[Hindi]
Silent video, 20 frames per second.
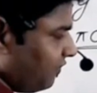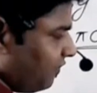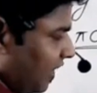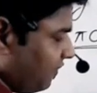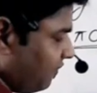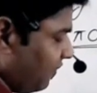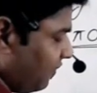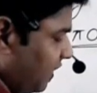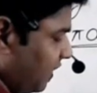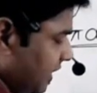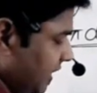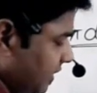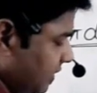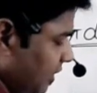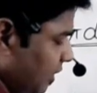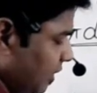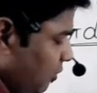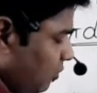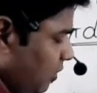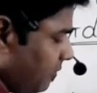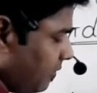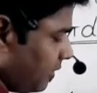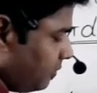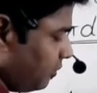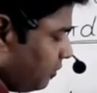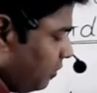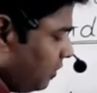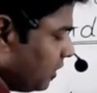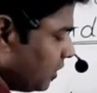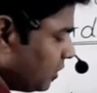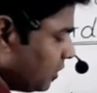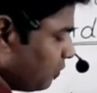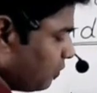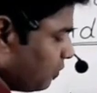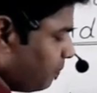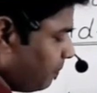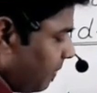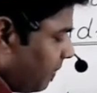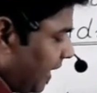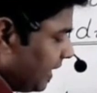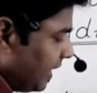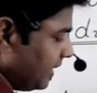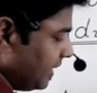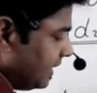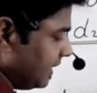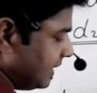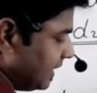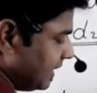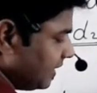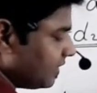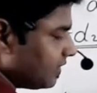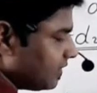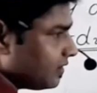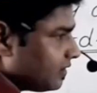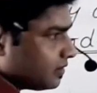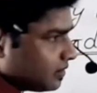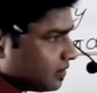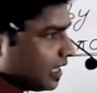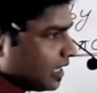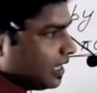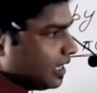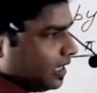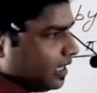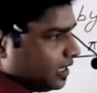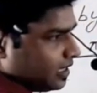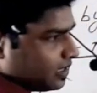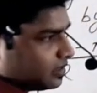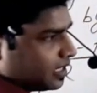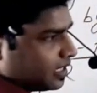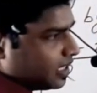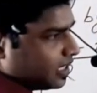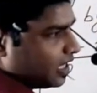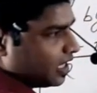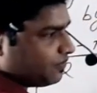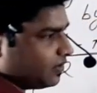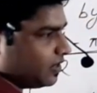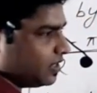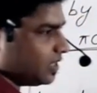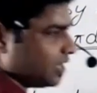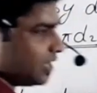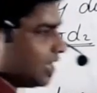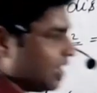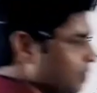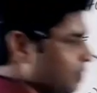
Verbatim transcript: एफर्ट कितना हुआ बाबू तो पाई डी है ना ये एफर्ट यहां